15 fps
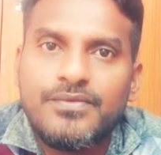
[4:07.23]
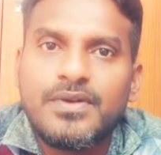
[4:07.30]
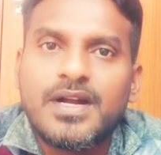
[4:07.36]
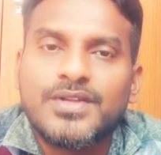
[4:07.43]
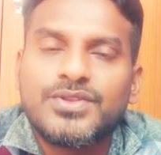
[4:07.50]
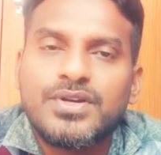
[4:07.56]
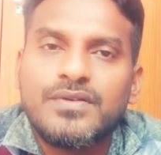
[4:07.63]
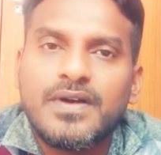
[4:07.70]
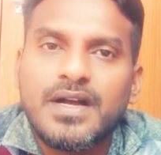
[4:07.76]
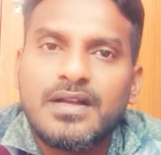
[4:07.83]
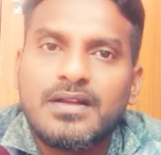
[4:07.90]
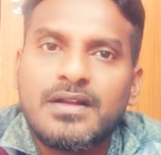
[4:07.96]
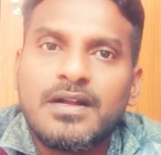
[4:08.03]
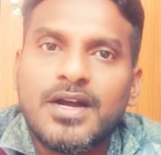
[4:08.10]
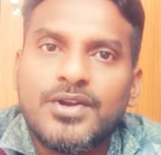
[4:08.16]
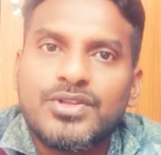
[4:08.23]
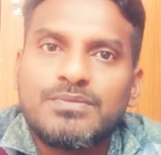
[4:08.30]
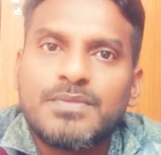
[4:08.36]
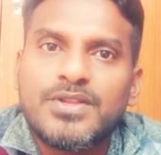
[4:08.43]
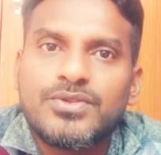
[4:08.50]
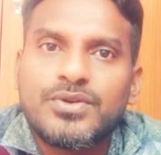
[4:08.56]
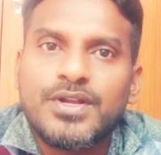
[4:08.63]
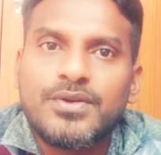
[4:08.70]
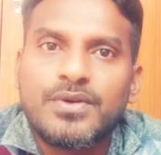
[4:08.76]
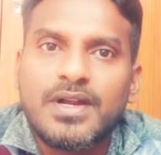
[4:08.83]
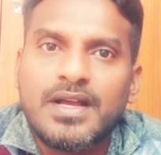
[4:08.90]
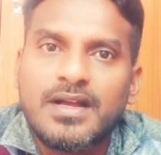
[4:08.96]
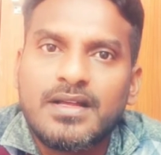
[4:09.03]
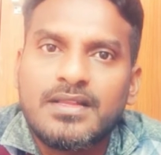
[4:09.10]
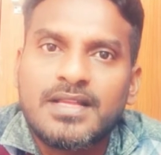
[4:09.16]
కద్రువ గరుత్మంతుడిని
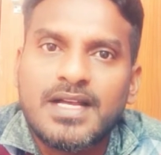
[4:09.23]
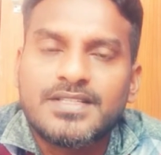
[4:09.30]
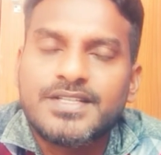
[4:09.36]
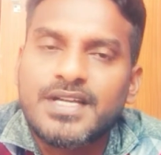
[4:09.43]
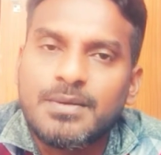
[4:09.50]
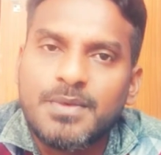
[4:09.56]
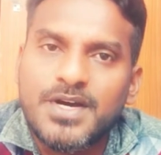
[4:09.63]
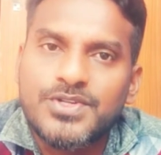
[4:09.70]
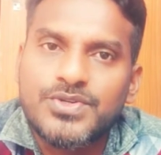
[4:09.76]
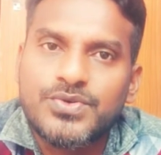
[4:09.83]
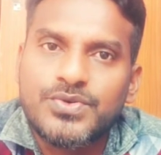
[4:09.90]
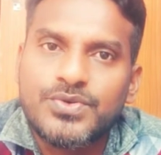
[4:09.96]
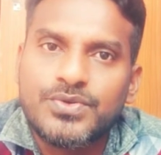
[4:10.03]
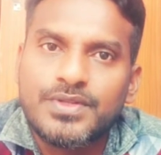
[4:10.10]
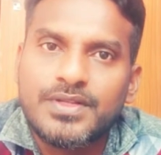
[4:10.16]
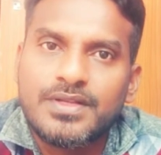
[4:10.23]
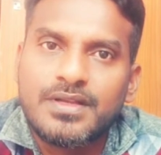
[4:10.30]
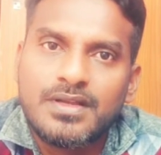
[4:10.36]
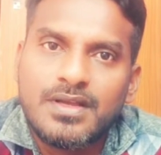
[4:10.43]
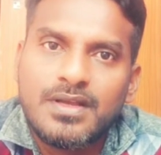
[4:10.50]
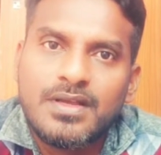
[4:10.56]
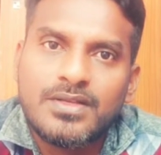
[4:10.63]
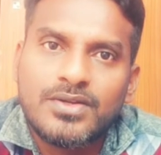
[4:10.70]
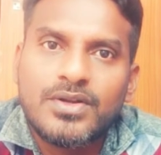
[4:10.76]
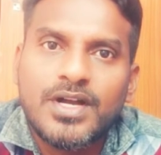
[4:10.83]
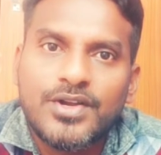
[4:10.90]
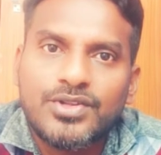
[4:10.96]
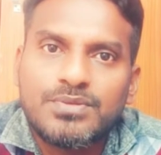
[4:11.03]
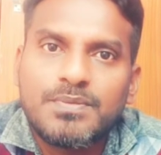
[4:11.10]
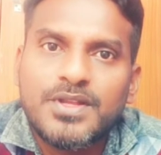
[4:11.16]
కూడా దాసిగా మార్చుకుంటుంది
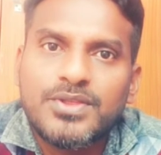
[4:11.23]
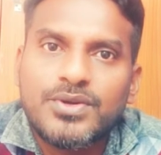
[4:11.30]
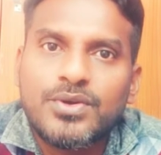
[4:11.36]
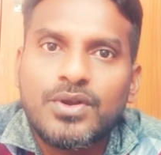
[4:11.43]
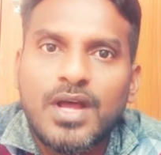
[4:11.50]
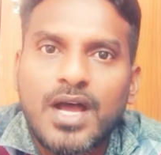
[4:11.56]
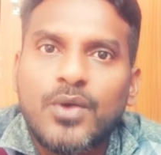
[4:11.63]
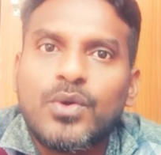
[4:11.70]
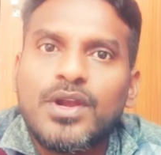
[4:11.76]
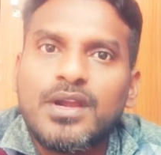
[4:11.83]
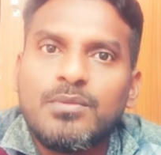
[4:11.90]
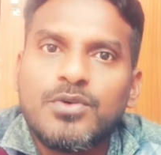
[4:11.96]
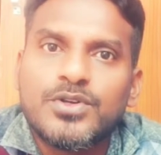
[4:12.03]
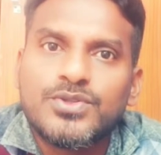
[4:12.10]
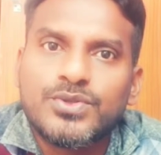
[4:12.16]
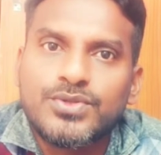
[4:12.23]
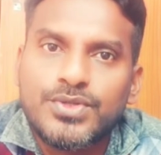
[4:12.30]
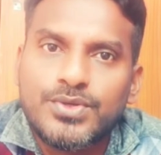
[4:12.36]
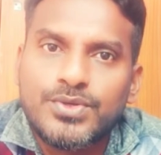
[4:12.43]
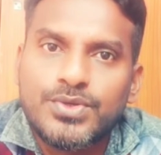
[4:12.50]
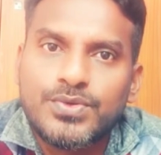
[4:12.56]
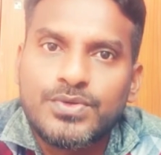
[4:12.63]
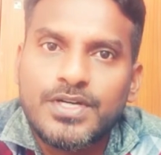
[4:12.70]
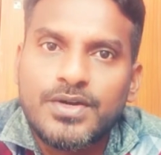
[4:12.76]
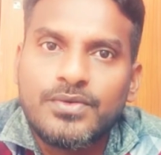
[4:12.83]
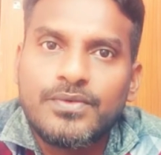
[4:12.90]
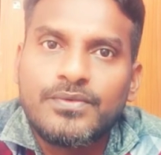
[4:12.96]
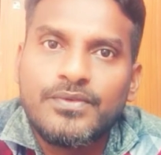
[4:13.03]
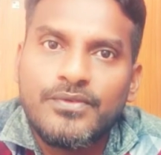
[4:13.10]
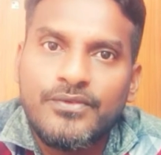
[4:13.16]
గరుత్మంతుడు నాగులని మోస్తూ తిరుగుతూ ఉంటాడు
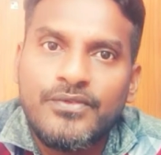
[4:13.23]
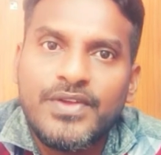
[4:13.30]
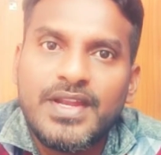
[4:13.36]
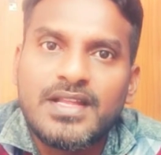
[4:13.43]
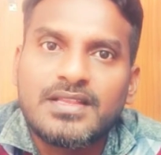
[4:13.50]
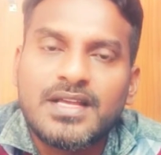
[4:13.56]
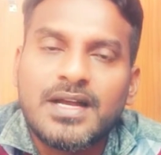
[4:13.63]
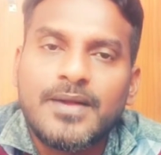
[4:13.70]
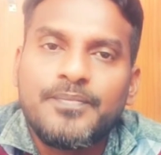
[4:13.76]
వినత